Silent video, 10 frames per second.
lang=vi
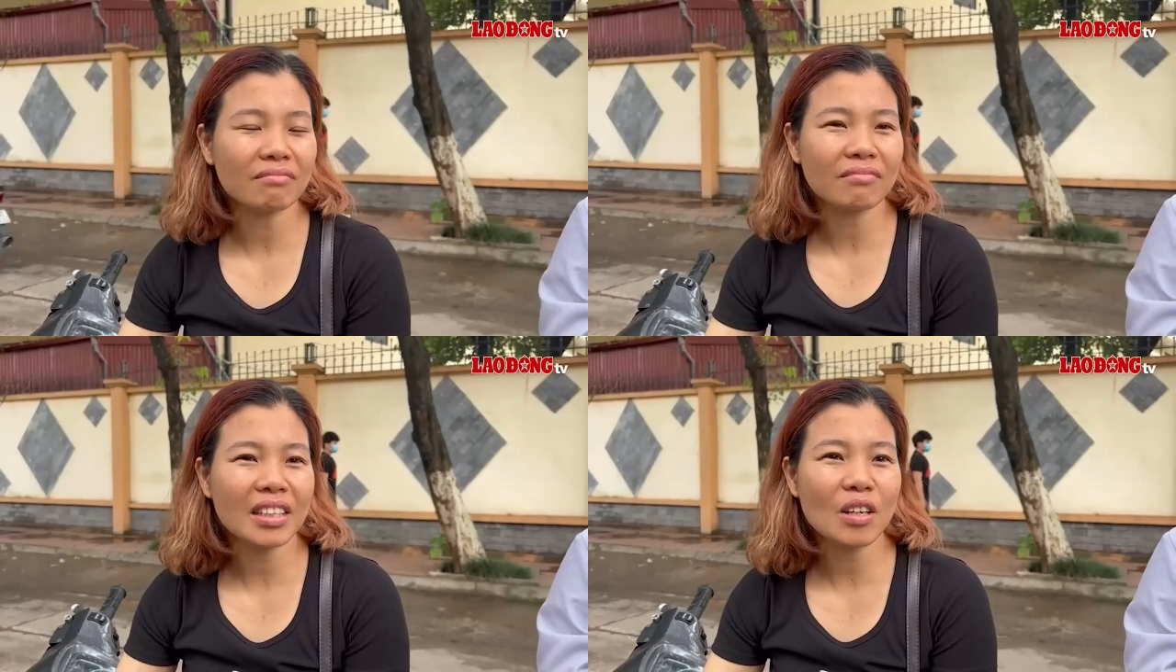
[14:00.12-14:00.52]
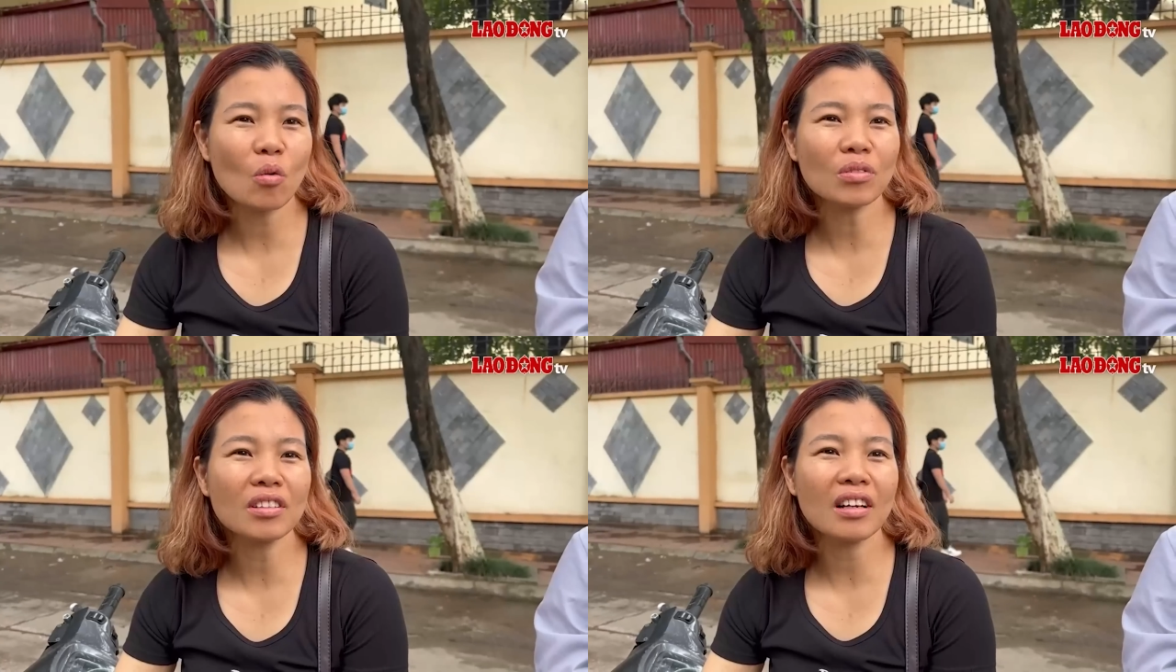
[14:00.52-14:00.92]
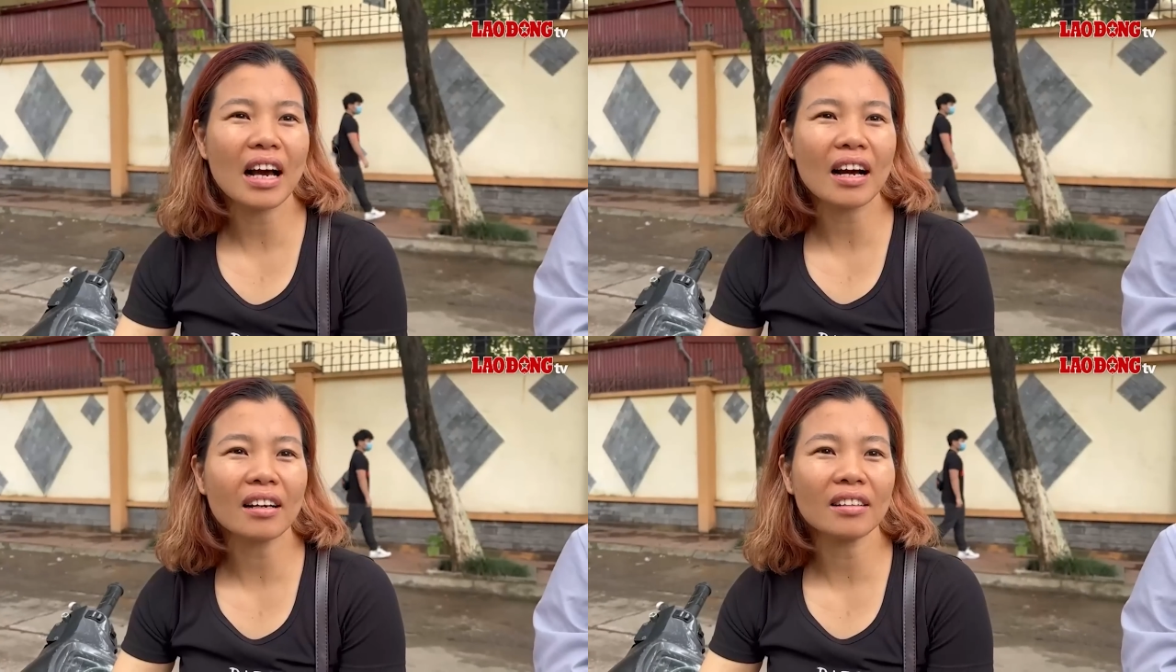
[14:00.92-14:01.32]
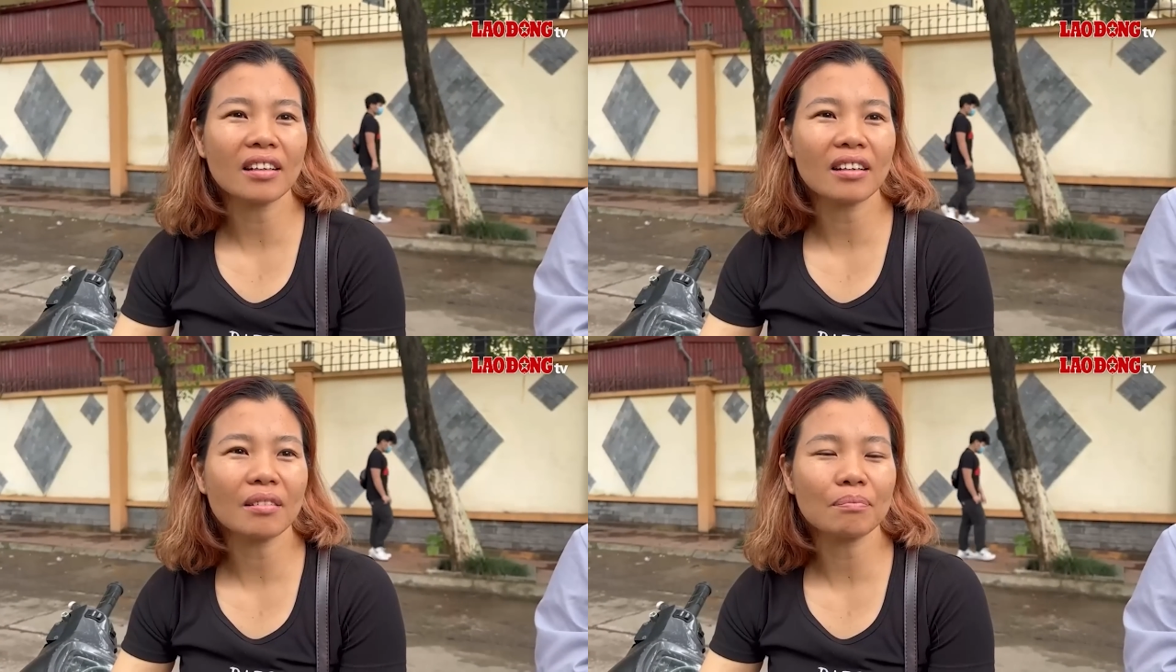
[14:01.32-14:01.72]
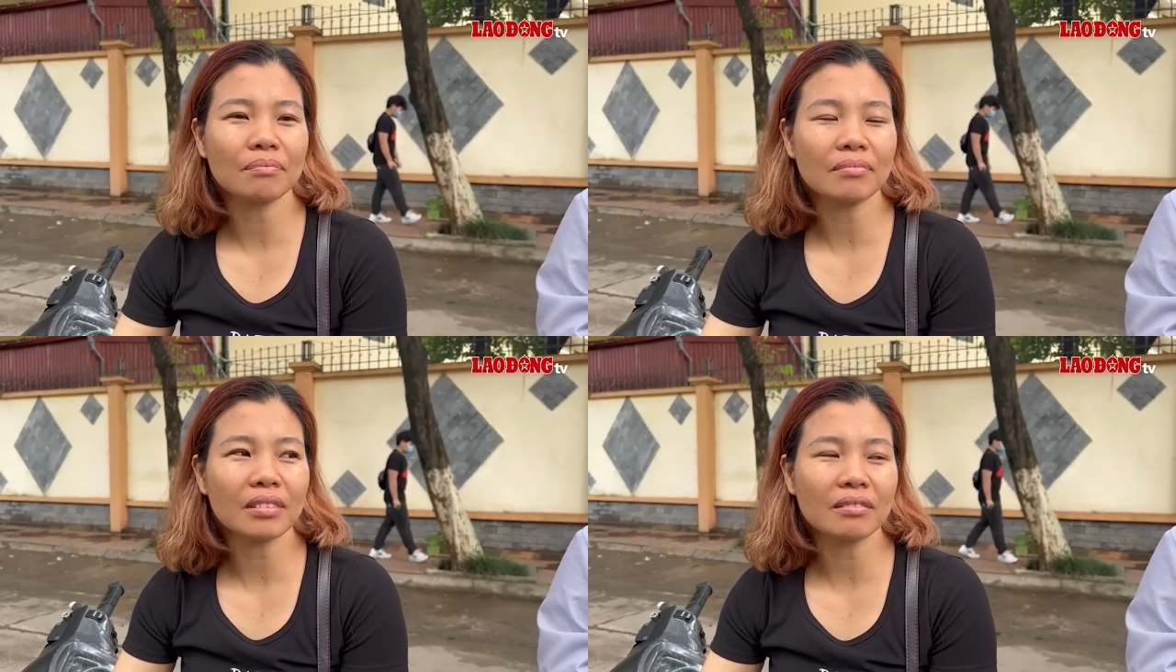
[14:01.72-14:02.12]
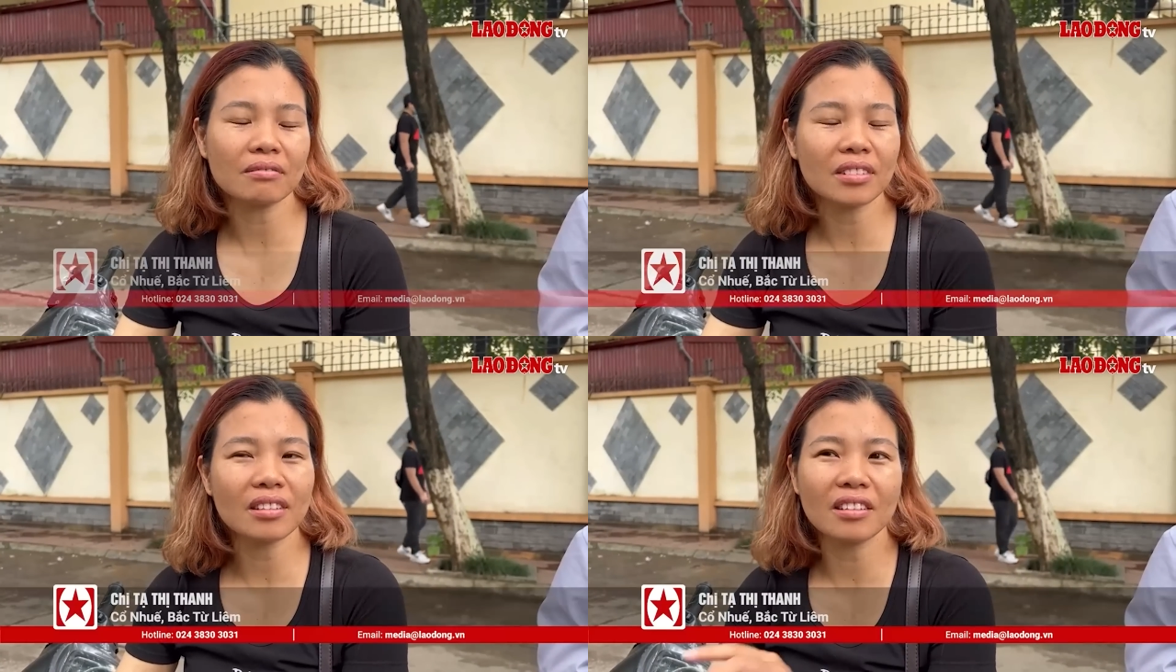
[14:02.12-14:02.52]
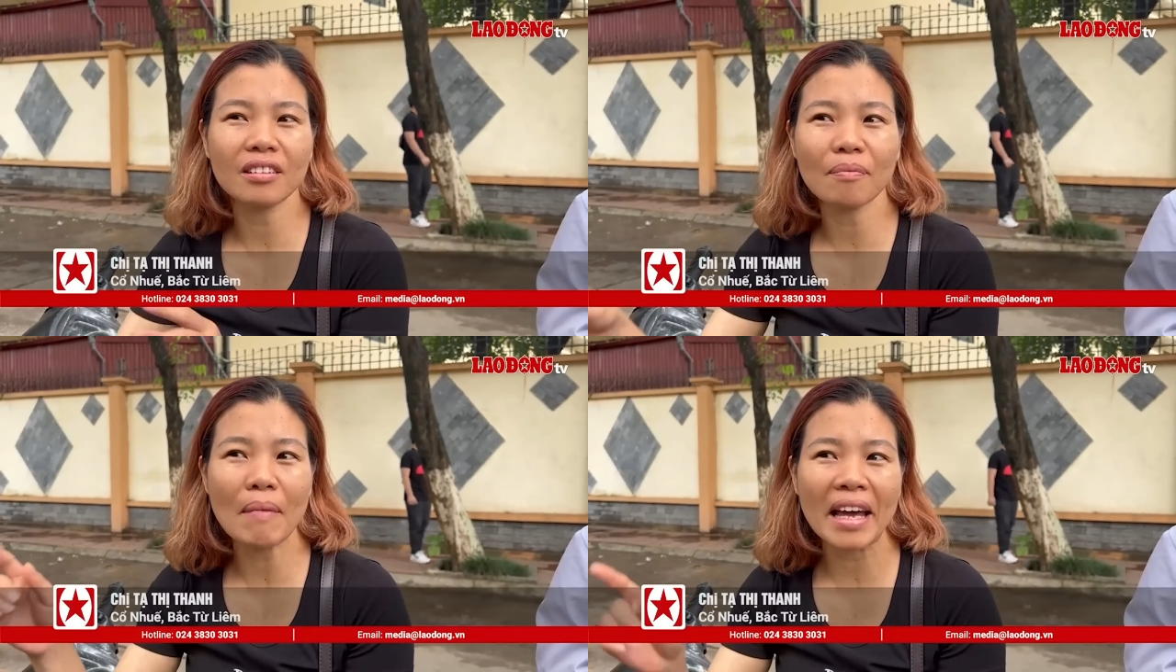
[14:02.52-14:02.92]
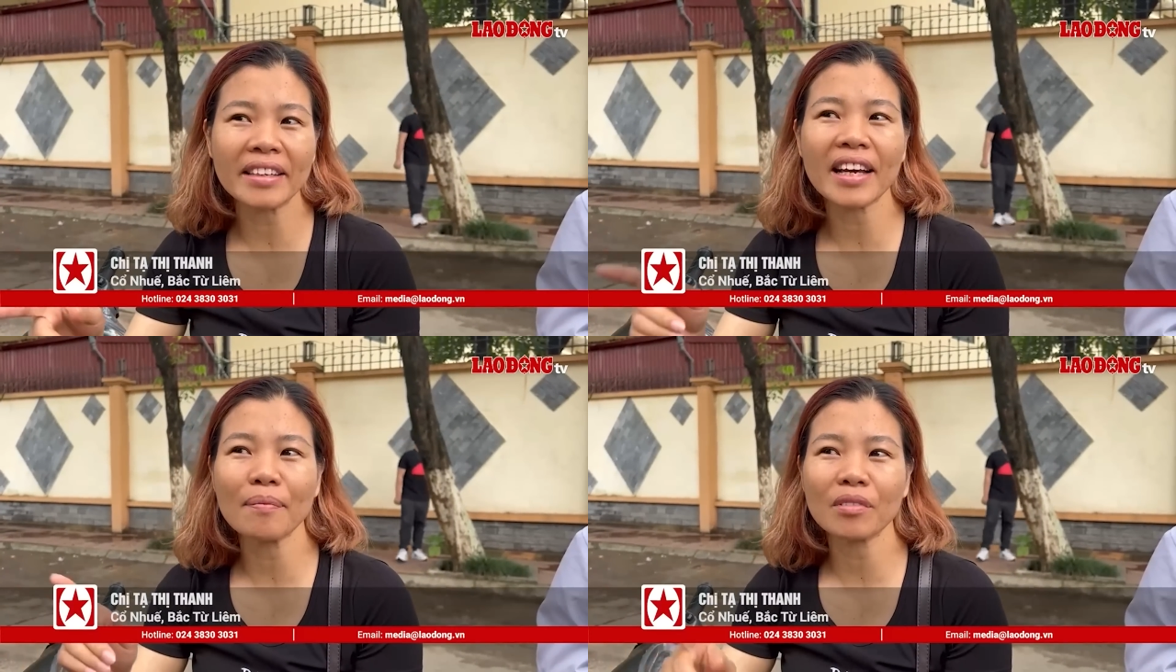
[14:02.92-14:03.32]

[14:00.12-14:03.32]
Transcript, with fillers: Thì cũng như là từ bé nhà em,